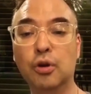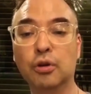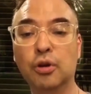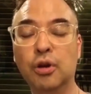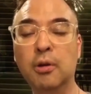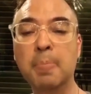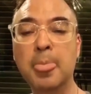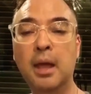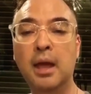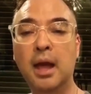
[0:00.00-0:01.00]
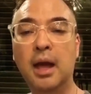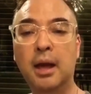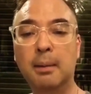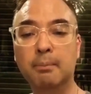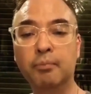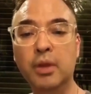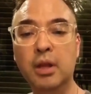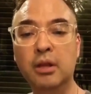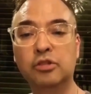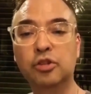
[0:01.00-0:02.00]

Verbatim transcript: no? Um, so